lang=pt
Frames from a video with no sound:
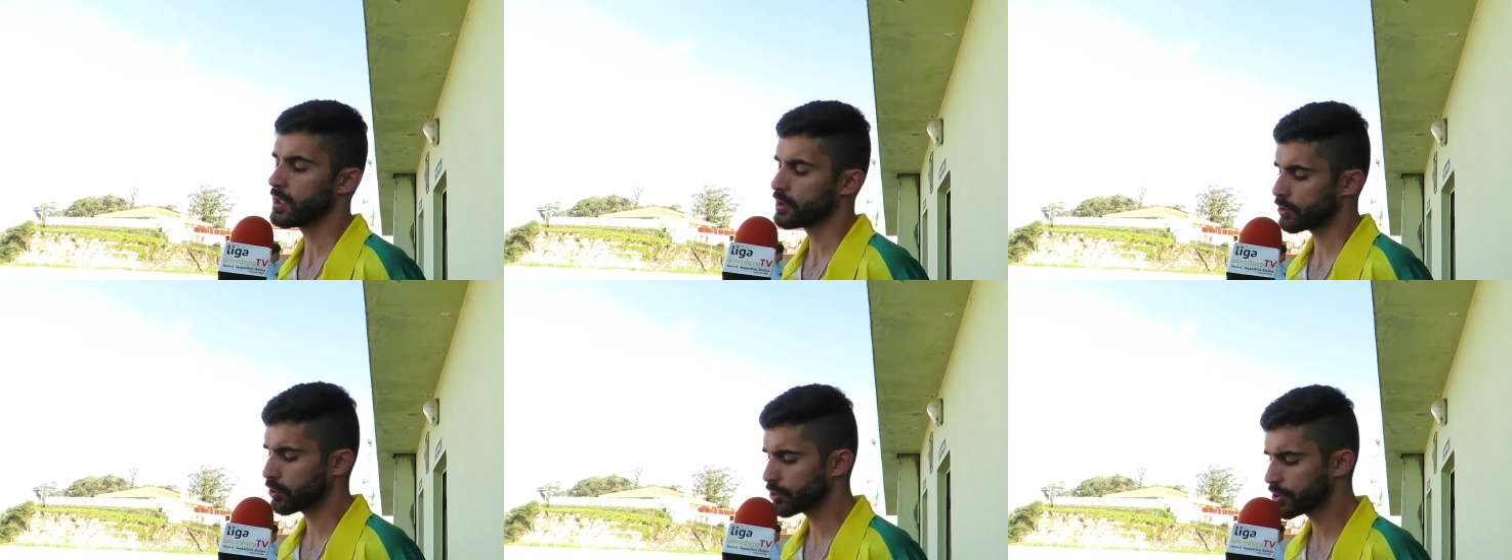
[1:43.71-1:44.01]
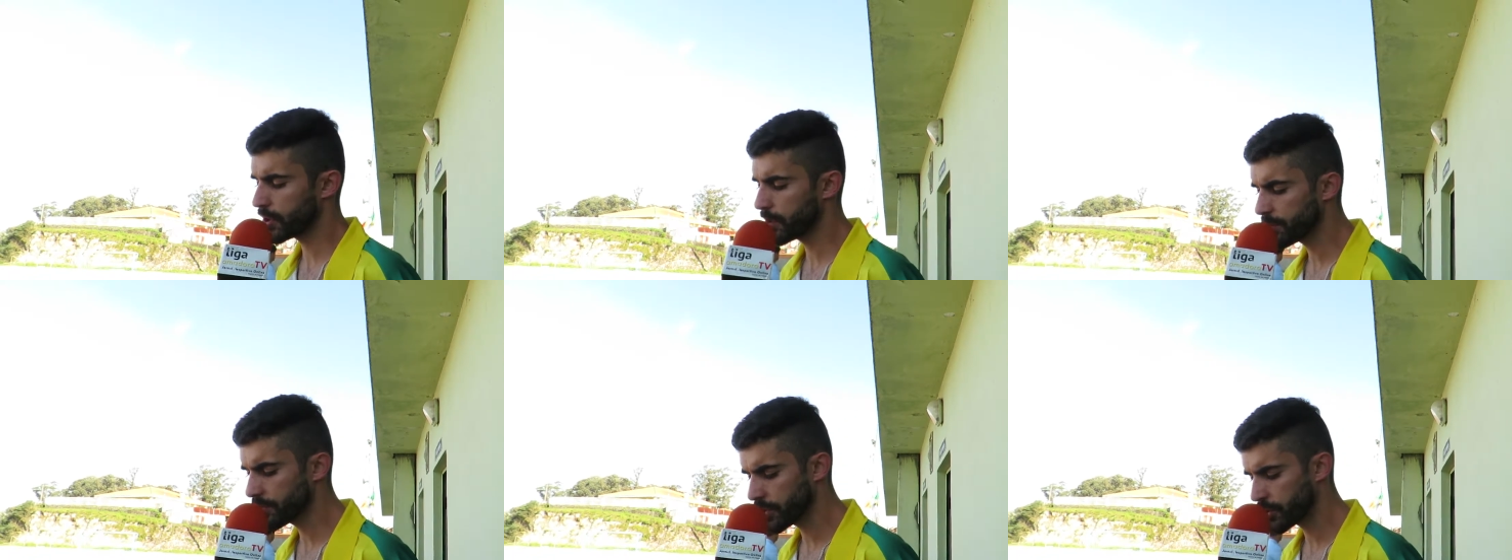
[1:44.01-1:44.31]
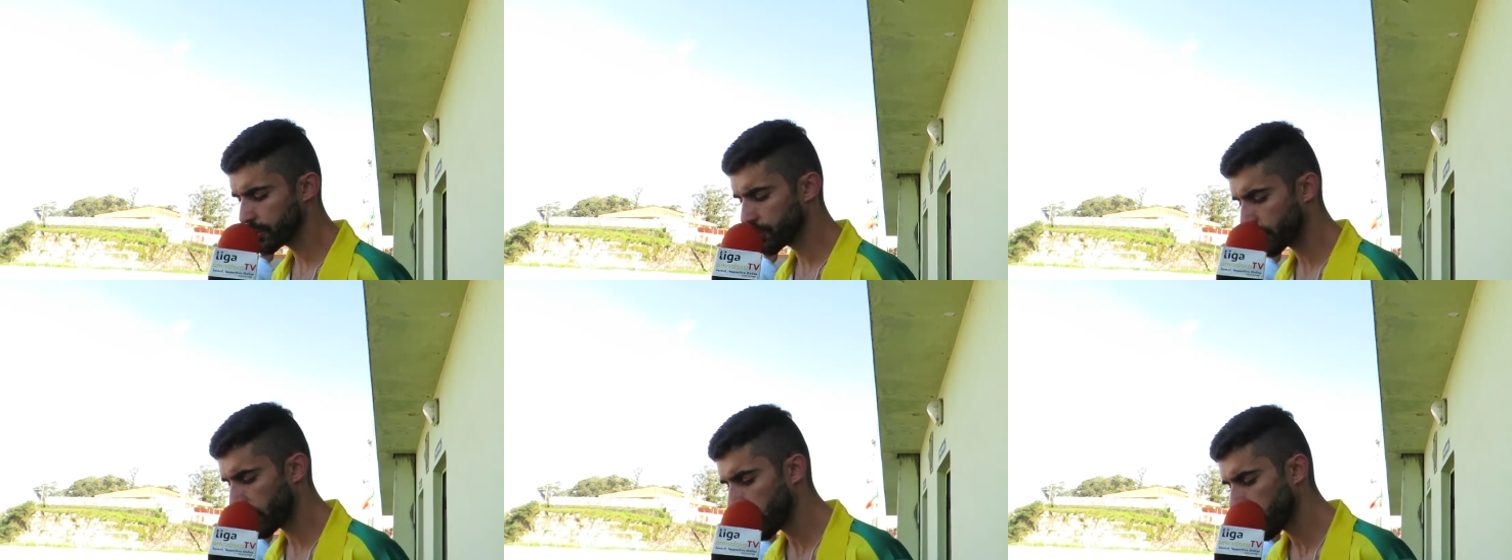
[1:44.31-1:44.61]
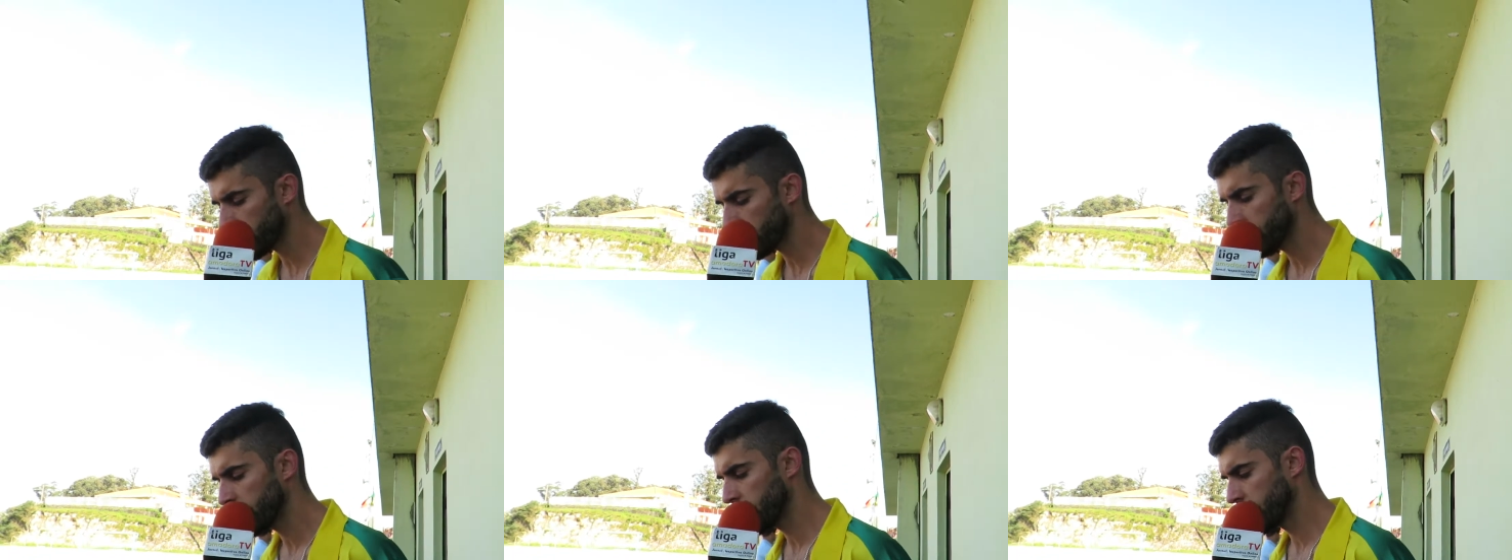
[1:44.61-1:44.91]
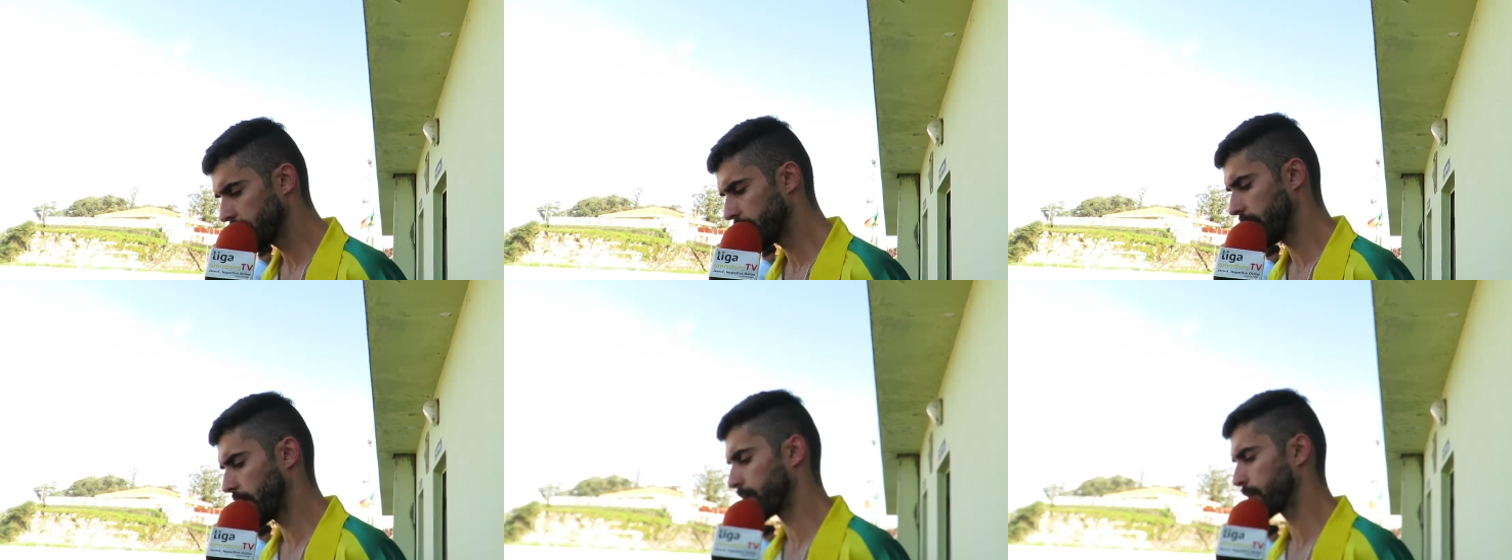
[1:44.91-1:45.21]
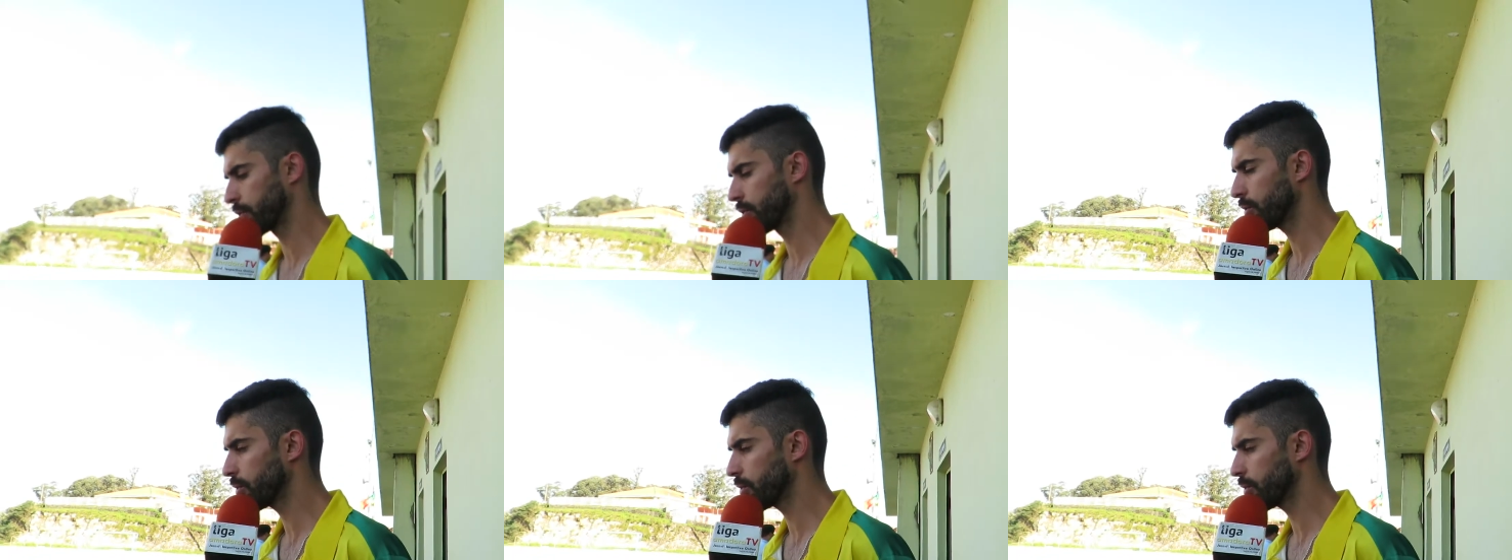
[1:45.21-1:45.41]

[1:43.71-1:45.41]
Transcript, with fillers: Se conseguirmos disputar, vamos.